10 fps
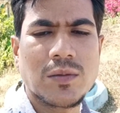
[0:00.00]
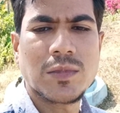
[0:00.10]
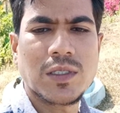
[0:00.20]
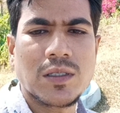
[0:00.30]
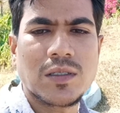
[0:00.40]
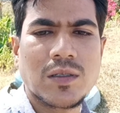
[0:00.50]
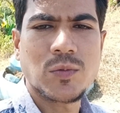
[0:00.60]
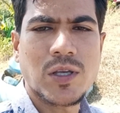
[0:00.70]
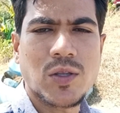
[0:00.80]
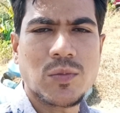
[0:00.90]
এইভাবে
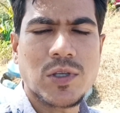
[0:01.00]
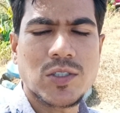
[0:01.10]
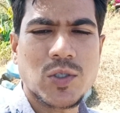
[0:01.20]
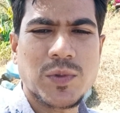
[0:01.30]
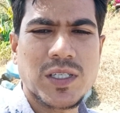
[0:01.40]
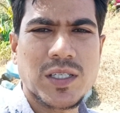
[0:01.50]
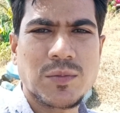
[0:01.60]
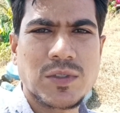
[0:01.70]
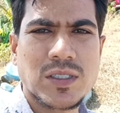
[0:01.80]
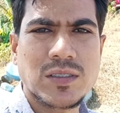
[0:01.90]
শেখানো হয় না
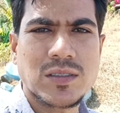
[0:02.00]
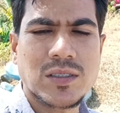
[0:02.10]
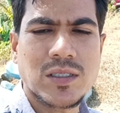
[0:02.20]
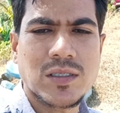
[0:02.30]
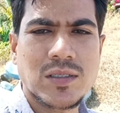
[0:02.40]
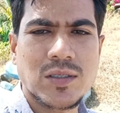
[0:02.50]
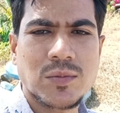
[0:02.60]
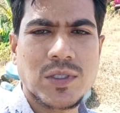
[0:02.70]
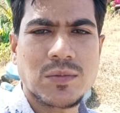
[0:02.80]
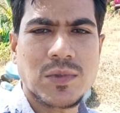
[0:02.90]
যদি উনি শিখতে
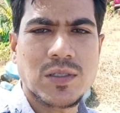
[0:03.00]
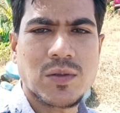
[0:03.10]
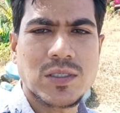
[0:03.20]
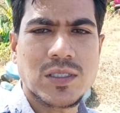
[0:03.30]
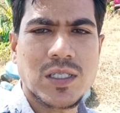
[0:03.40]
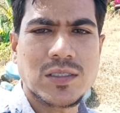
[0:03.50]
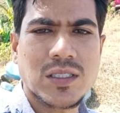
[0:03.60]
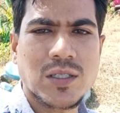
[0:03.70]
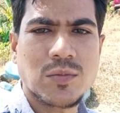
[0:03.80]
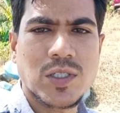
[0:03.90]
চান তাহলে আমি
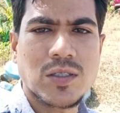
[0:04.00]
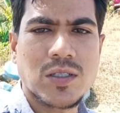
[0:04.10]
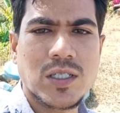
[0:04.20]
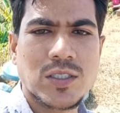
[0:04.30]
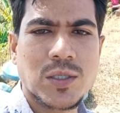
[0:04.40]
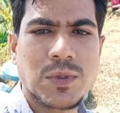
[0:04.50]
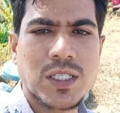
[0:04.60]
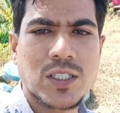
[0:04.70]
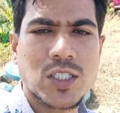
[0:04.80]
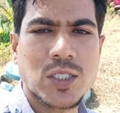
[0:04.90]
কয়েকটা প্রতিষ্ঠানের নাম বলতে পারি
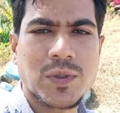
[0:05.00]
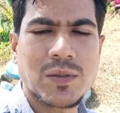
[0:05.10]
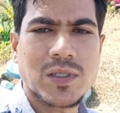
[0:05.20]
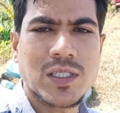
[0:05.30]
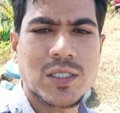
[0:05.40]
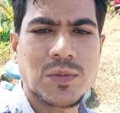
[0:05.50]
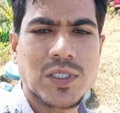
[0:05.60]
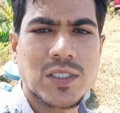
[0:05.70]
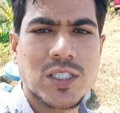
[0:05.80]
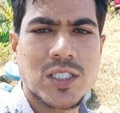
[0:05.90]
সেখান থেকে সে দেখে
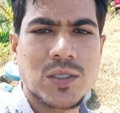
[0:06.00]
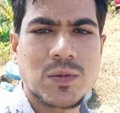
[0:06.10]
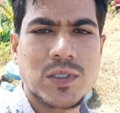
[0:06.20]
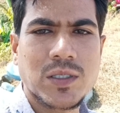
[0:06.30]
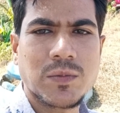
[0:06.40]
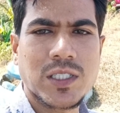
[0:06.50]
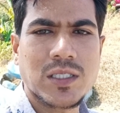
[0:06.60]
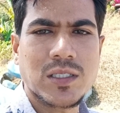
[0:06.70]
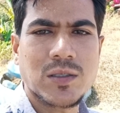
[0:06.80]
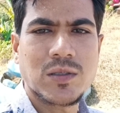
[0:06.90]
আপনি শিখে
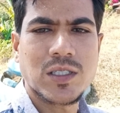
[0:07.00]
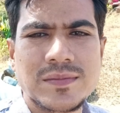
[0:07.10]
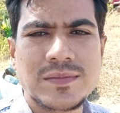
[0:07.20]
নিতে পারেন